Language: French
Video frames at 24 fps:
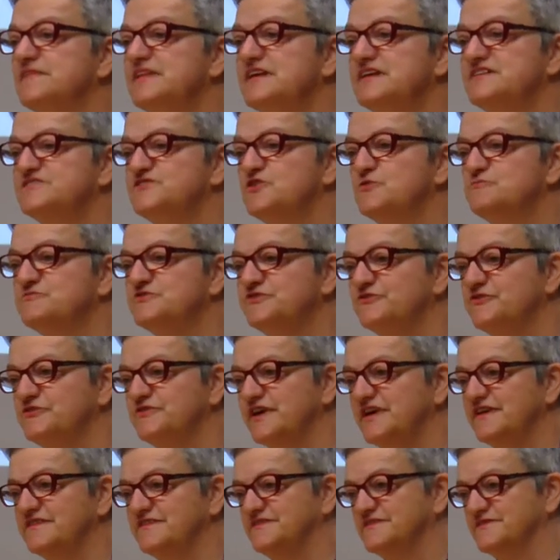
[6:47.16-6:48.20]
Les hommes se
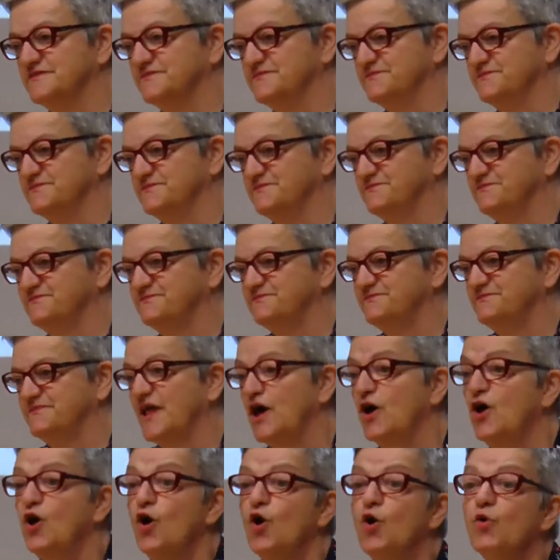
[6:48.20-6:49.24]
taisent.
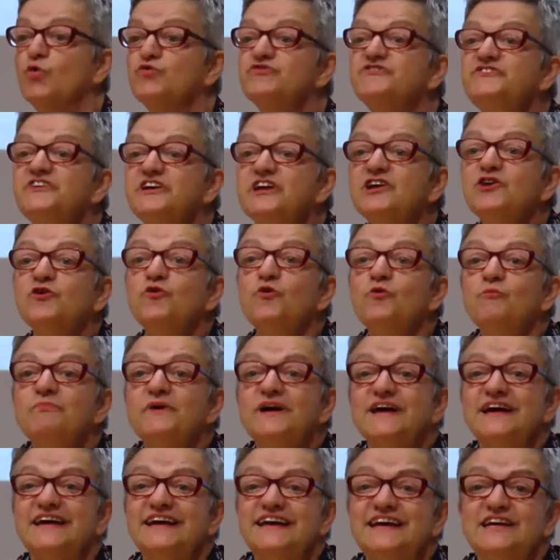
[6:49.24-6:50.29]
Ont-ils
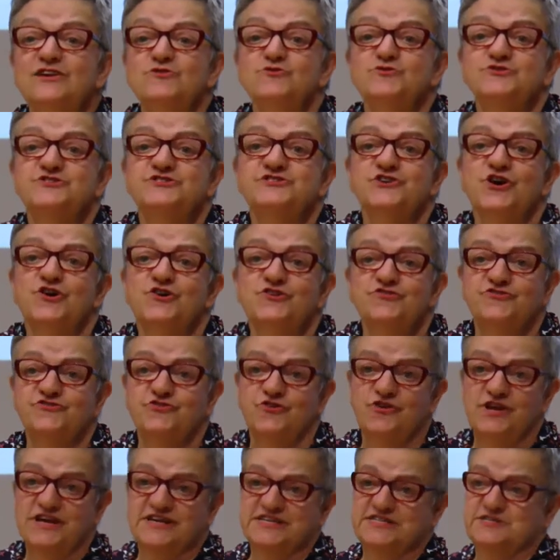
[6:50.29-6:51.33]
compris le sens
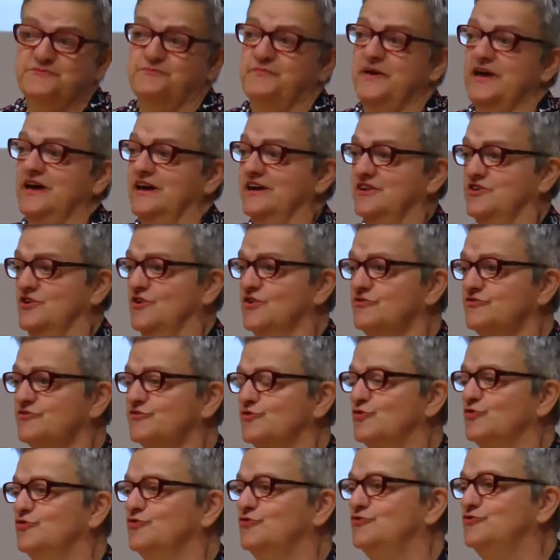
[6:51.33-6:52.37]
de
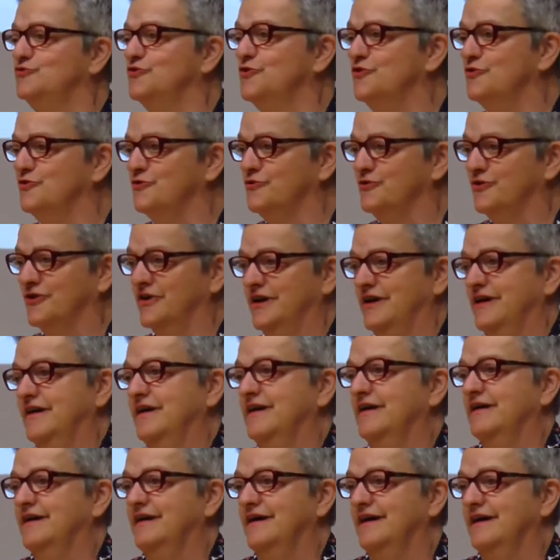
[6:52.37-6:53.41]
l'expérience que Dieu
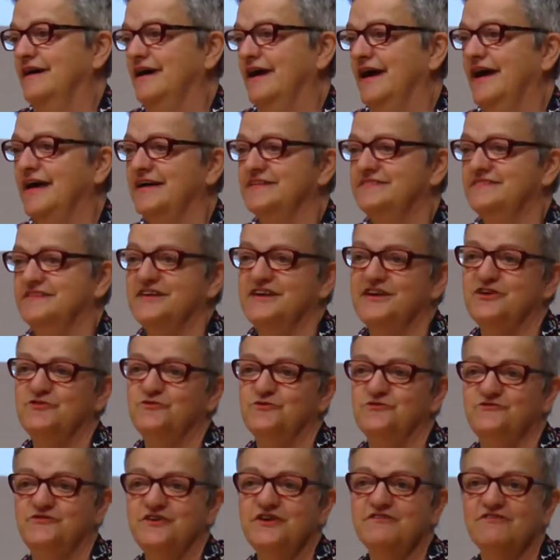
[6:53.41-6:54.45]
a essayé
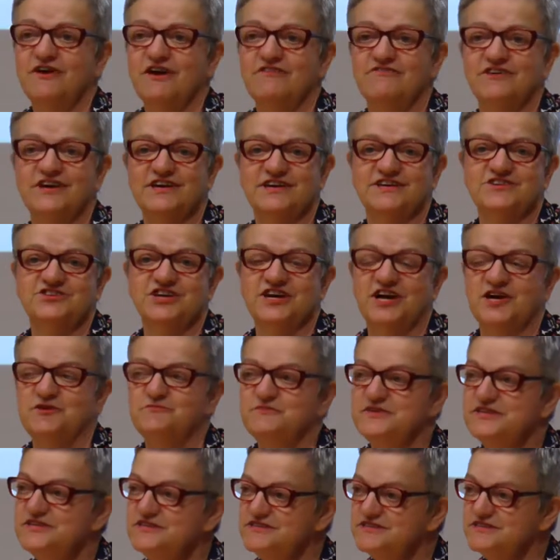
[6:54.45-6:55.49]
de vivre avec
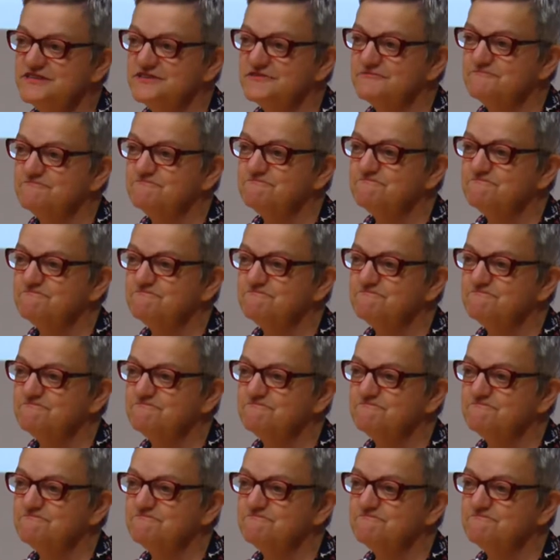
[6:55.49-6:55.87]
Jérémie